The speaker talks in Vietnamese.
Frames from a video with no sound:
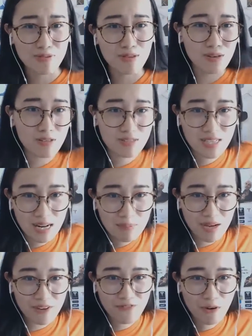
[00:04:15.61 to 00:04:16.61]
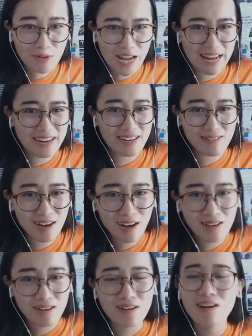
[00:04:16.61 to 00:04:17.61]
xong rồi set up cái phông nền này nữa,
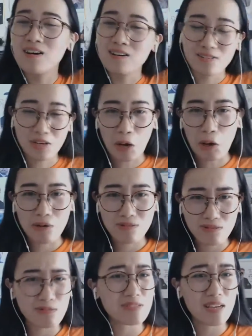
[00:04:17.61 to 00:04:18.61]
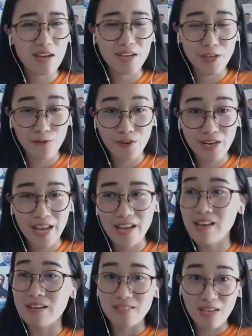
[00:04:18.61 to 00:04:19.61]
đó rồi có rất là nhiều vấn đề.